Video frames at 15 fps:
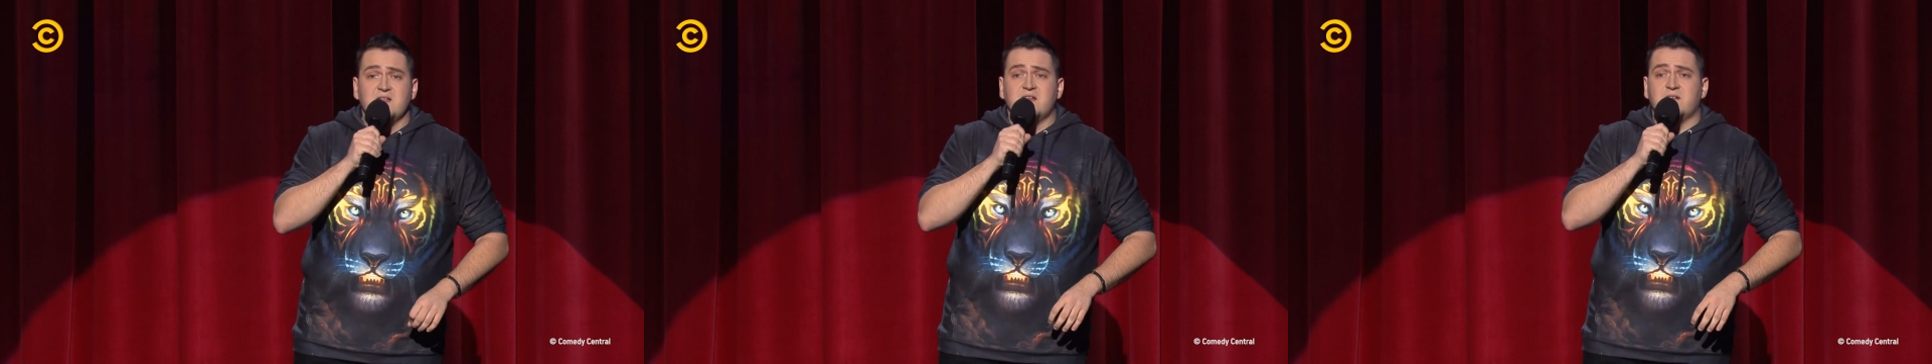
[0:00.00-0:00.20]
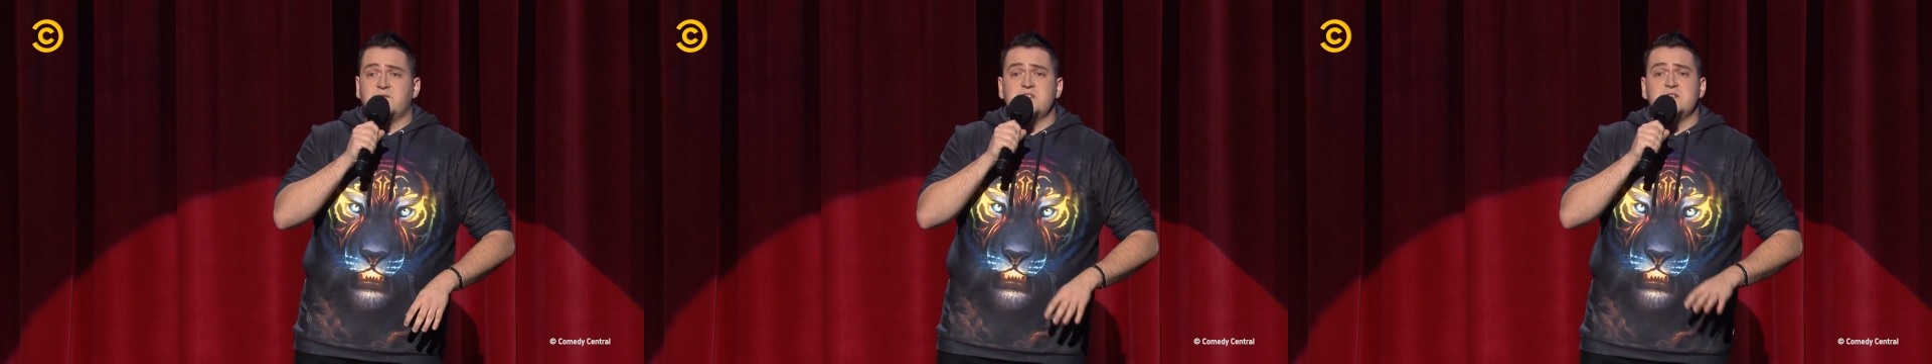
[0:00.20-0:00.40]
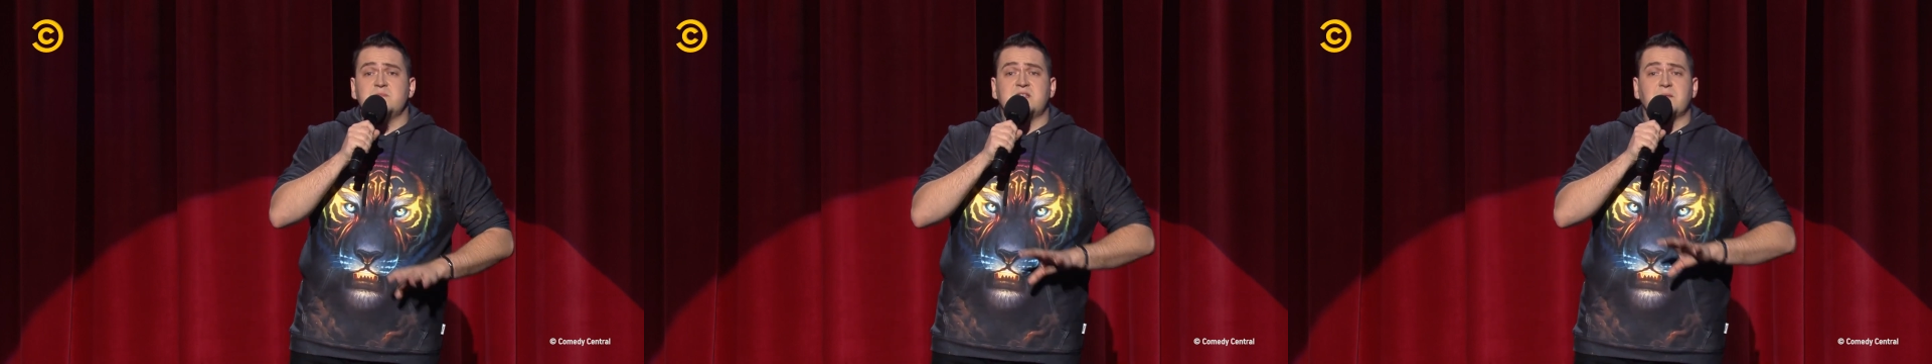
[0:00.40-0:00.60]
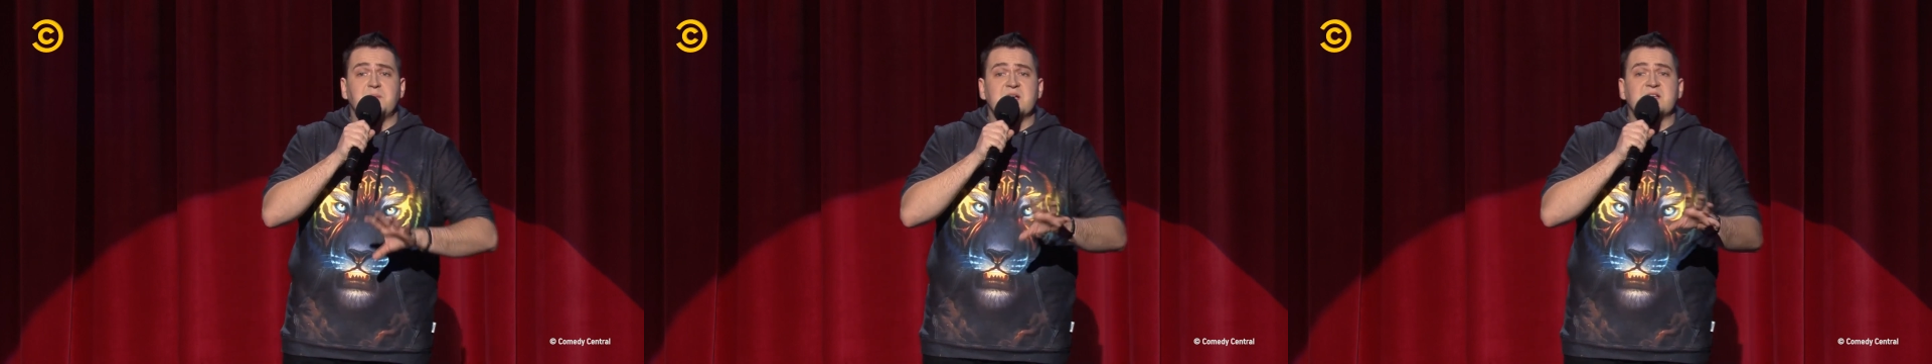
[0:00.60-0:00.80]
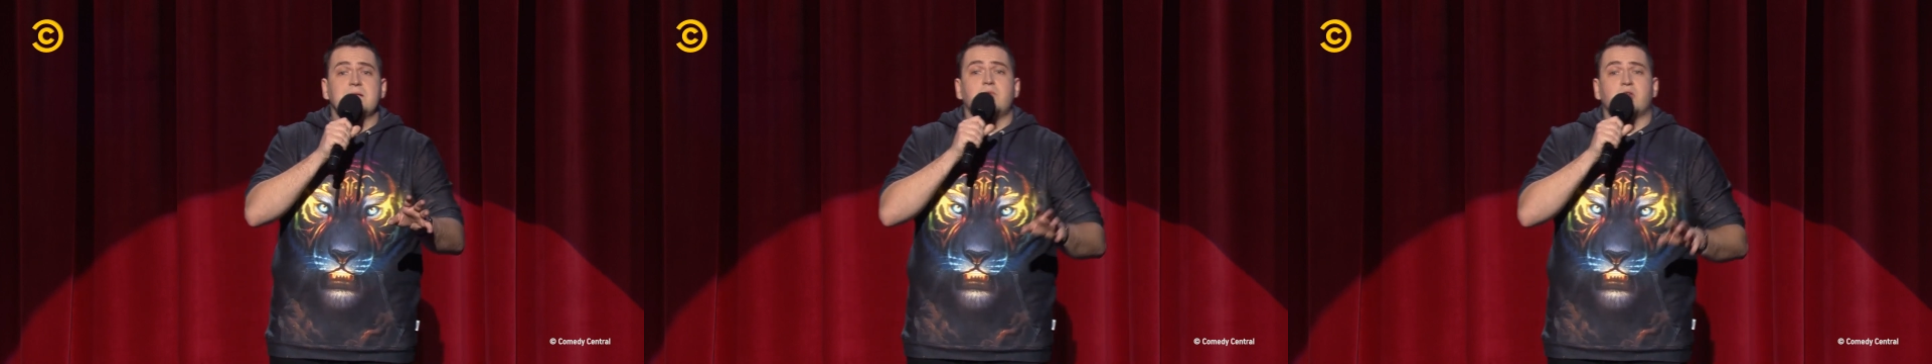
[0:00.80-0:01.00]
Widzimy te
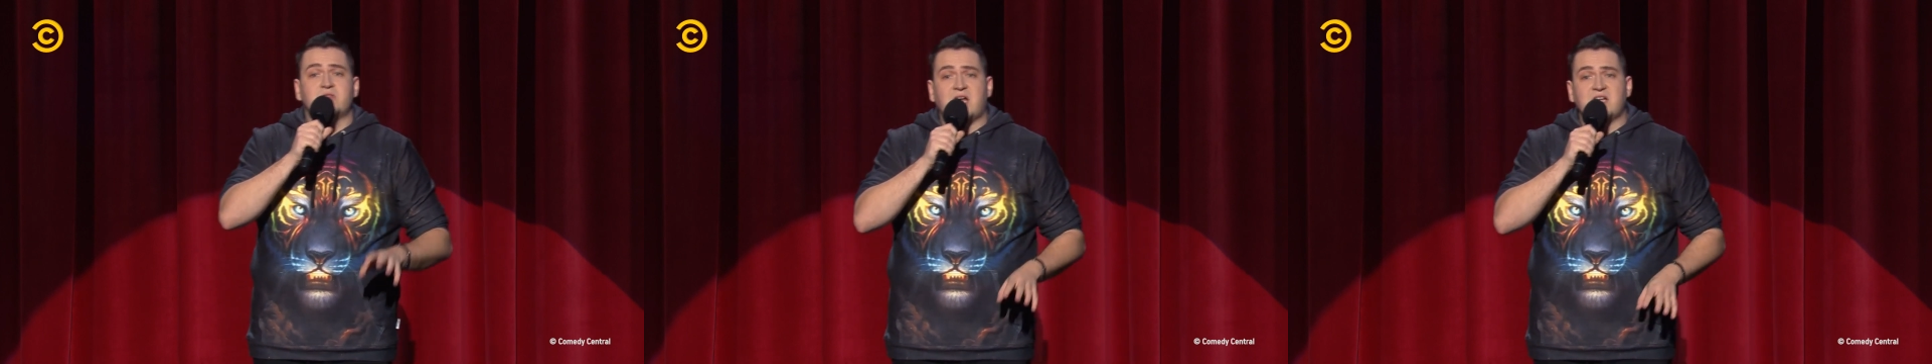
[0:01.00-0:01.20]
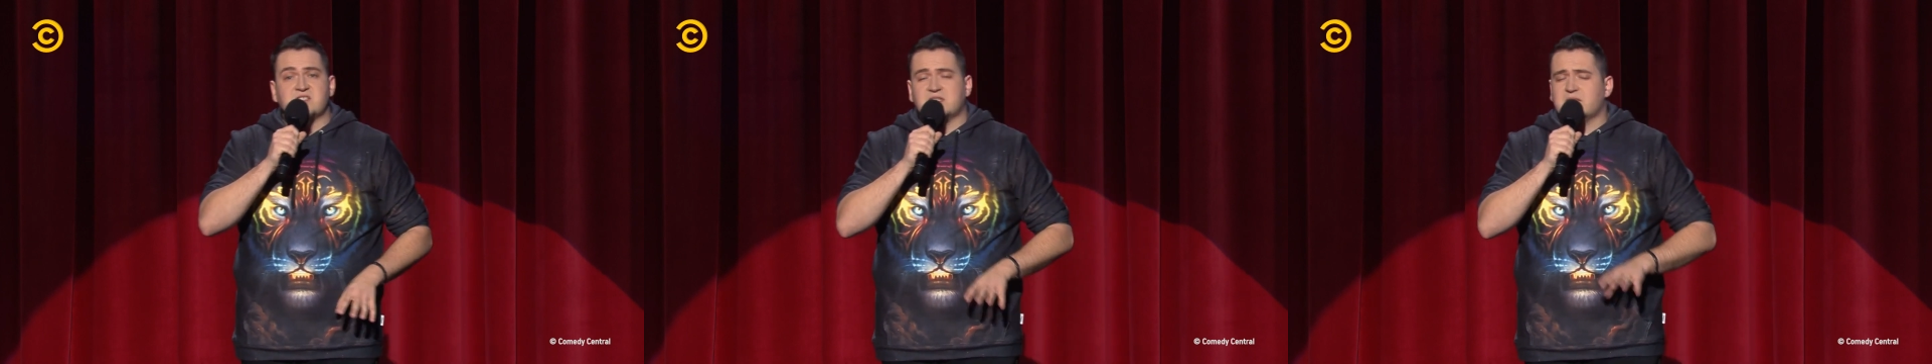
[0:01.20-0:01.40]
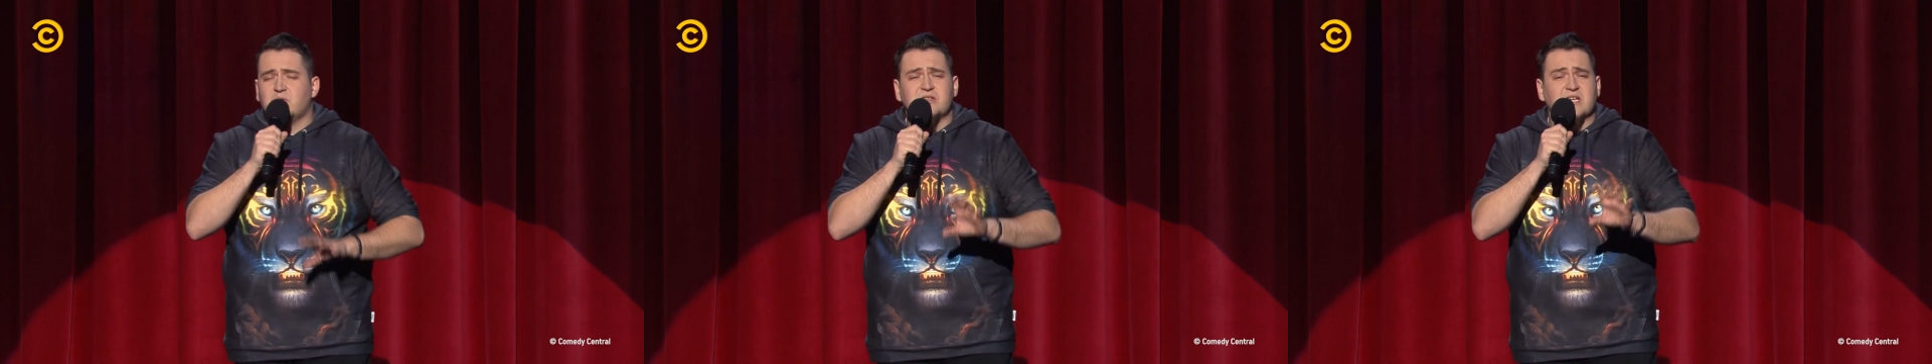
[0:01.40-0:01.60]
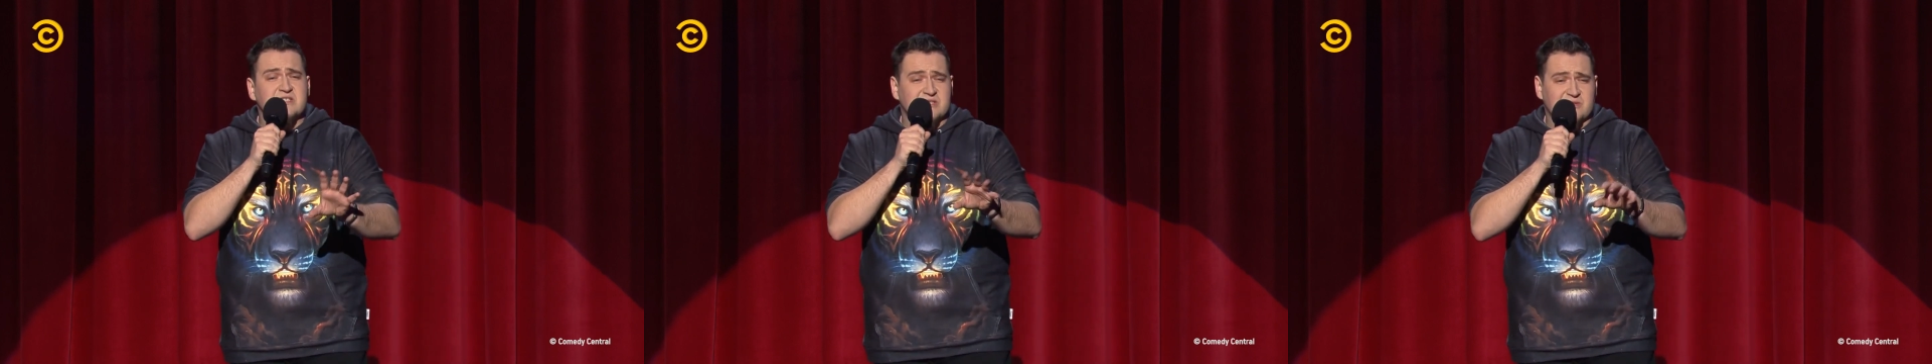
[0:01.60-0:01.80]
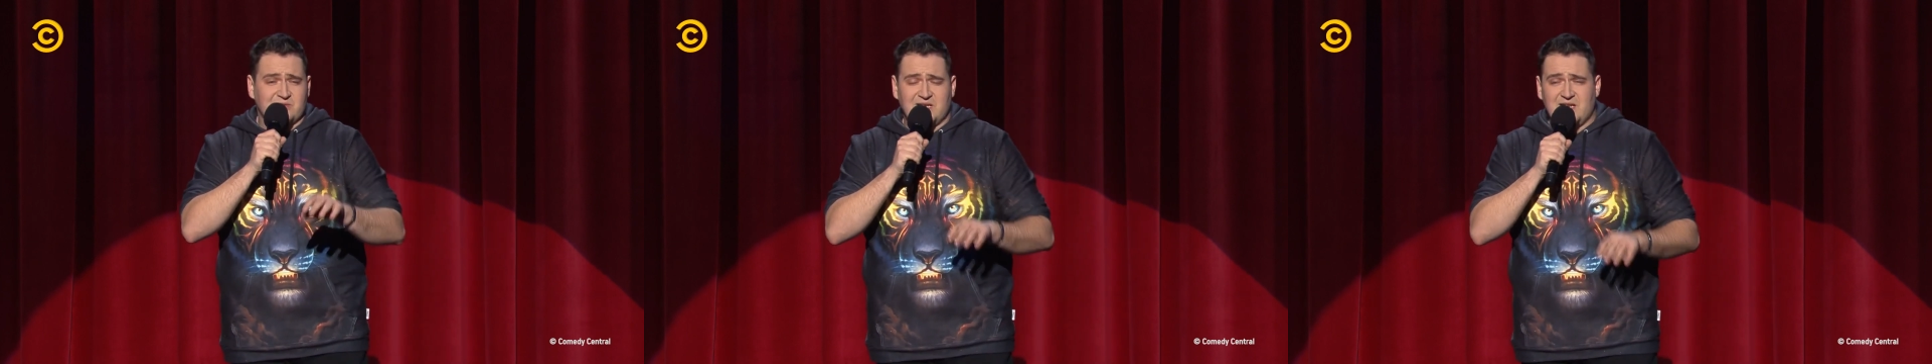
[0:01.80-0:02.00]
piękne montaże. Te montaże
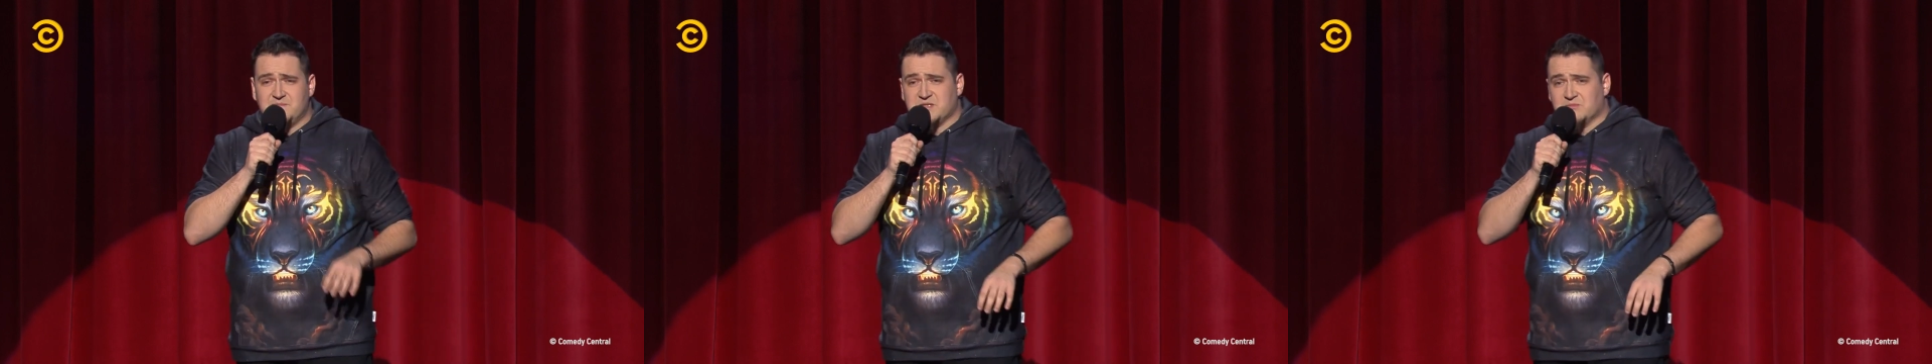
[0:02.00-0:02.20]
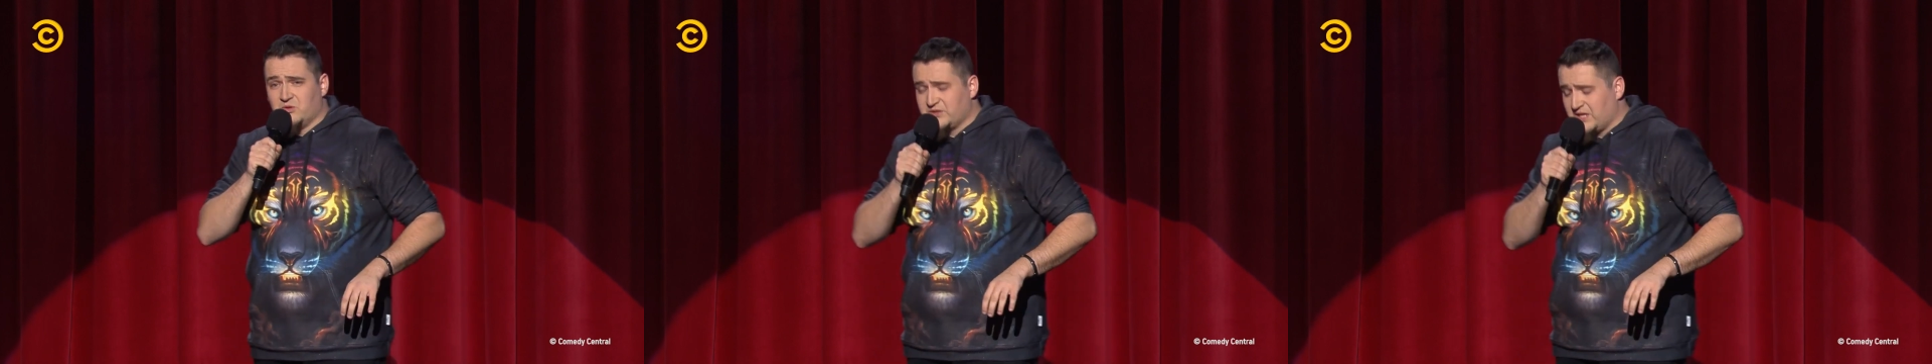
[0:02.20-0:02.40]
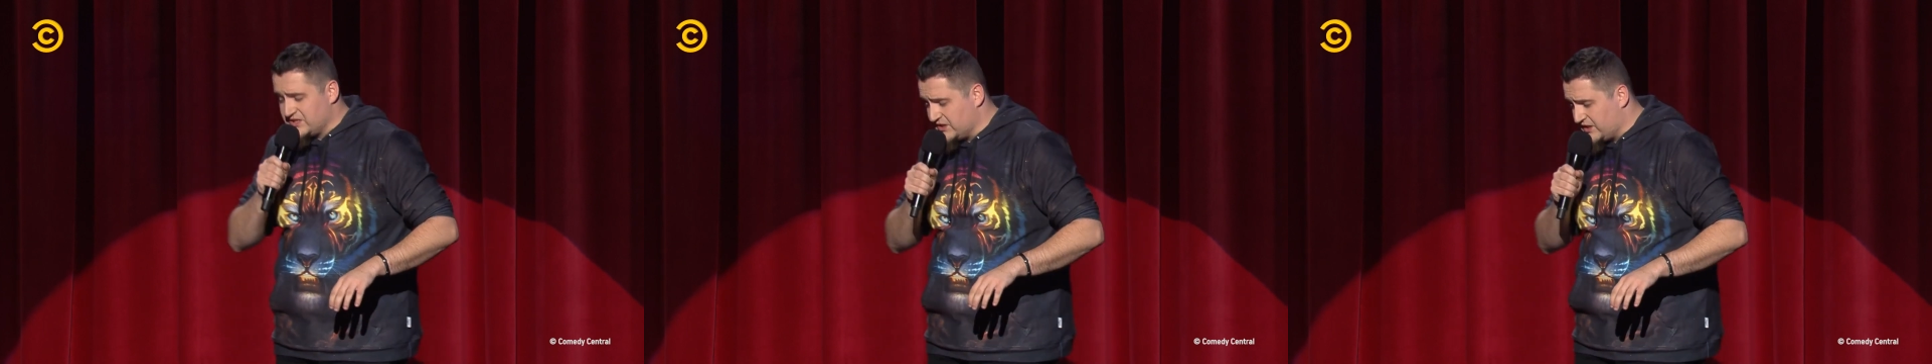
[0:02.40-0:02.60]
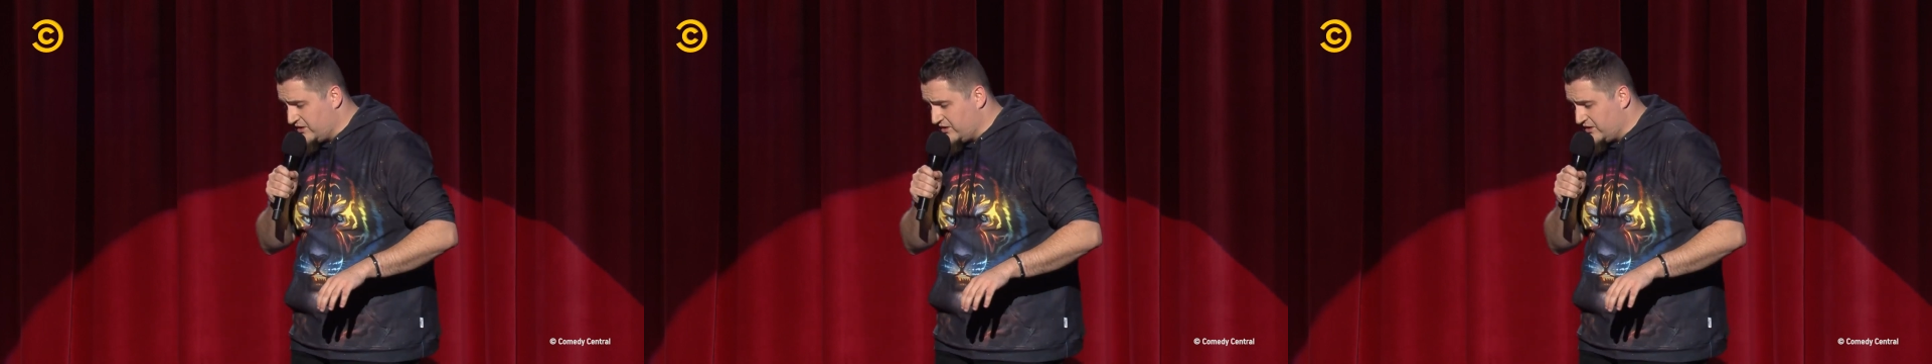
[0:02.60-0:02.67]
są najlepsze. Montaże,